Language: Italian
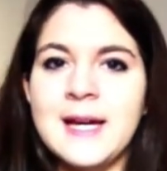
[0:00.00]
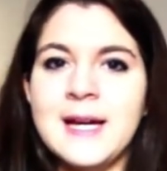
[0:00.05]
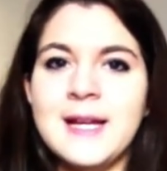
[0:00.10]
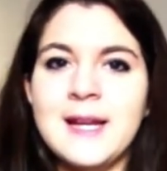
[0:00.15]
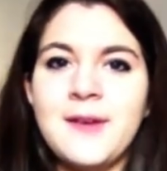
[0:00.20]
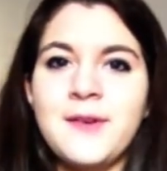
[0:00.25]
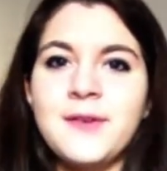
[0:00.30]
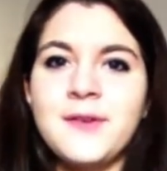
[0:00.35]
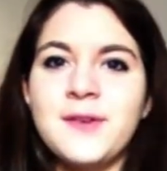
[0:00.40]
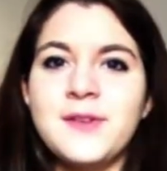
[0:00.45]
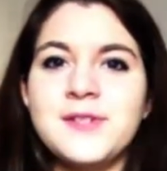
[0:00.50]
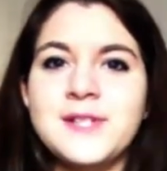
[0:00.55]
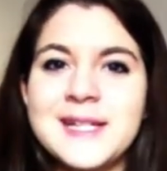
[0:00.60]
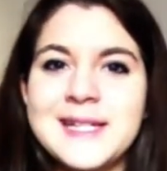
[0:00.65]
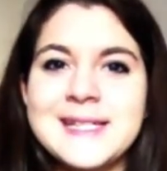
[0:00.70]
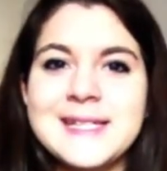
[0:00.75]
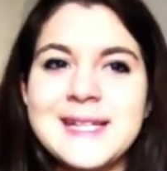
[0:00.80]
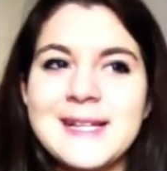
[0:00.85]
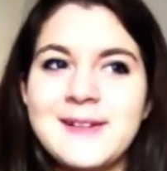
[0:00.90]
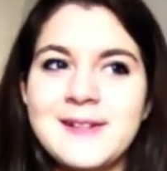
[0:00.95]

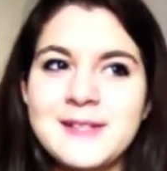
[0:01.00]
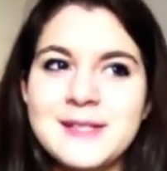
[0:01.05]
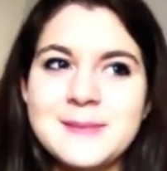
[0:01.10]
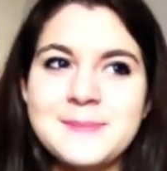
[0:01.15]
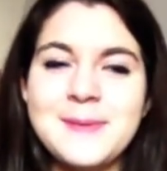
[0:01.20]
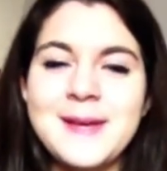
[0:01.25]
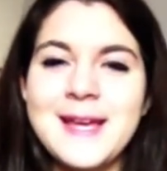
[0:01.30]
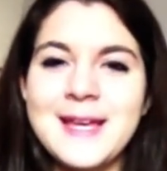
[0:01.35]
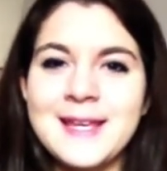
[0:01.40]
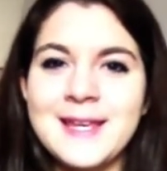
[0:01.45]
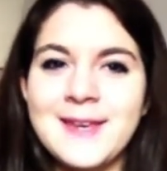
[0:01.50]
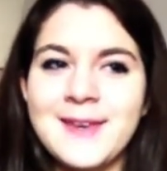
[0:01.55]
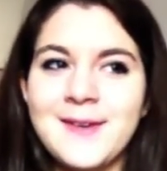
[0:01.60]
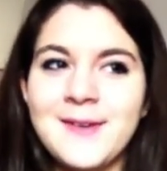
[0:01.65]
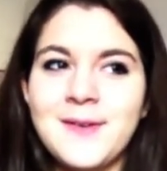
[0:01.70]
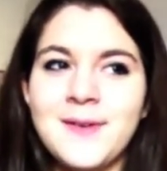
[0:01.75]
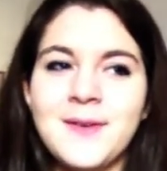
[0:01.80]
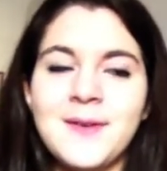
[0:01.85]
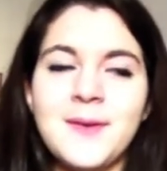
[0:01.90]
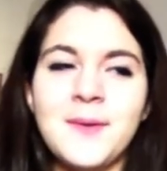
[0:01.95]
riconoscersi allo
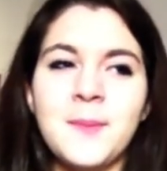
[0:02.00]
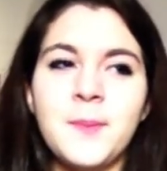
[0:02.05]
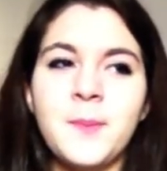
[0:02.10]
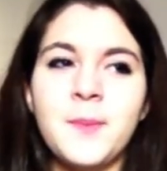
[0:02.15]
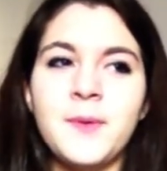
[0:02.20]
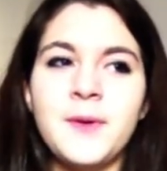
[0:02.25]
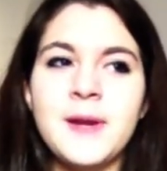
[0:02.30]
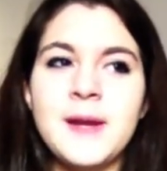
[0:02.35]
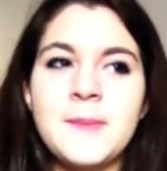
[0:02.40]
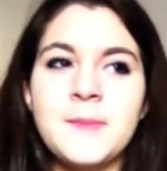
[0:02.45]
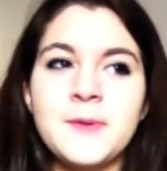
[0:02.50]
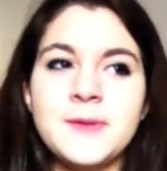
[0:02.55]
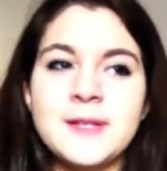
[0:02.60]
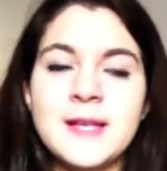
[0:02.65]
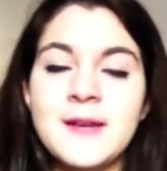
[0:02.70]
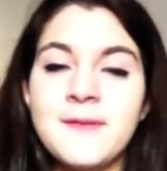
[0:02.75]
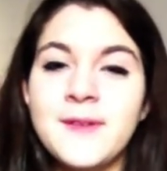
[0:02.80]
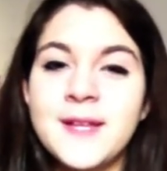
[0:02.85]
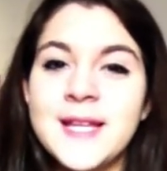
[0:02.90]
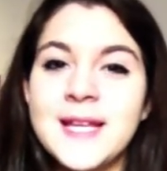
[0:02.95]
specchio oppure
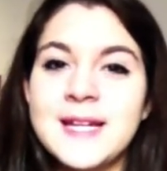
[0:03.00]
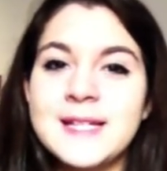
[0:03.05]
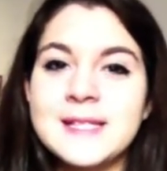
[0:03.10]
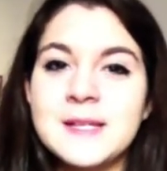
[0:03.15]
poter vedere